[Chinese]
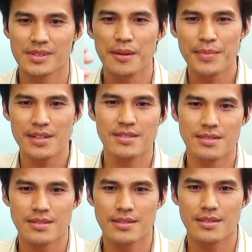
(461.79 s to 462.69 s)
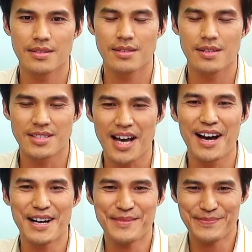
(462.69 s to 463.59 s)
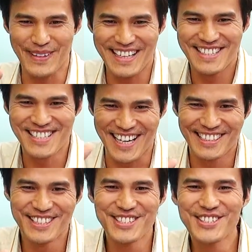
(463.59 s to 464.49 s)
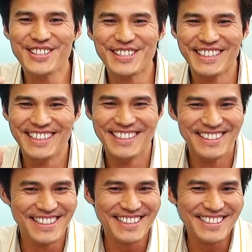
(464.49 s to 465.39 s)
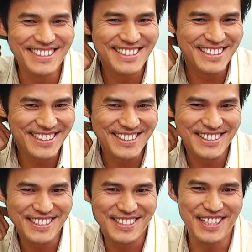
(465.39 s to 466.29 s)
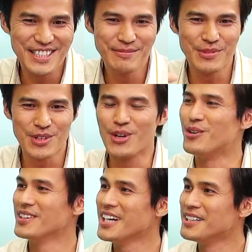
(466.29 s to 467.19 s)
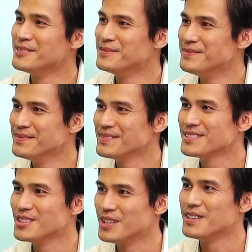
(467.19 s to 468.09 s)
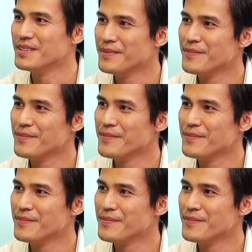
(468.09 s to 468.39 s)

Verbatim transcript: 上半上半场的时候，那个声音不够洪亮哦。对，